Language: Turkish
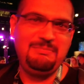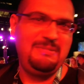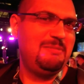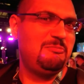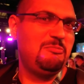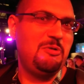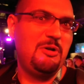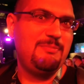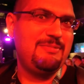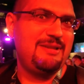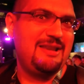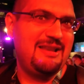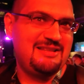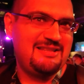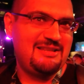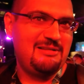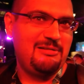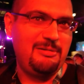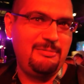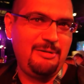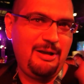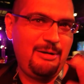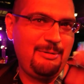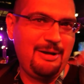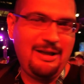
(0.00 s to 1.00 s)
Bilmiyorum niye
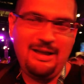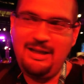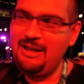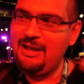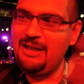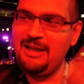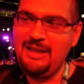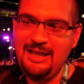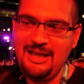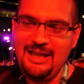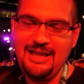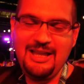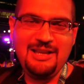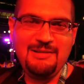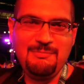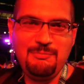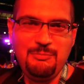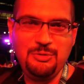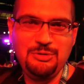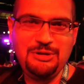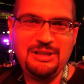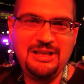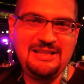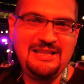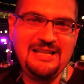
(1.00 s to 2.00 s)
sebebi ama
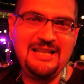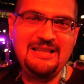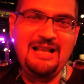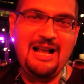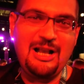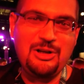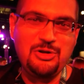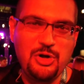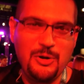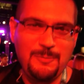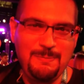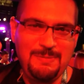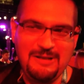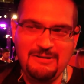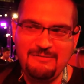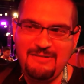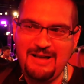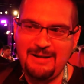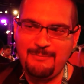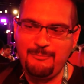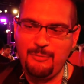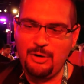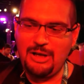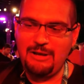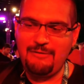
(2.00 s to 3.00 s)
Bunda yine daha çok pil
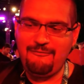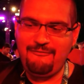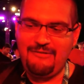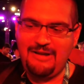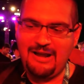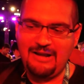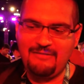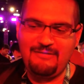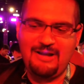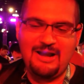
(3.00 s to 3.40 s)
var. Böyle bir fark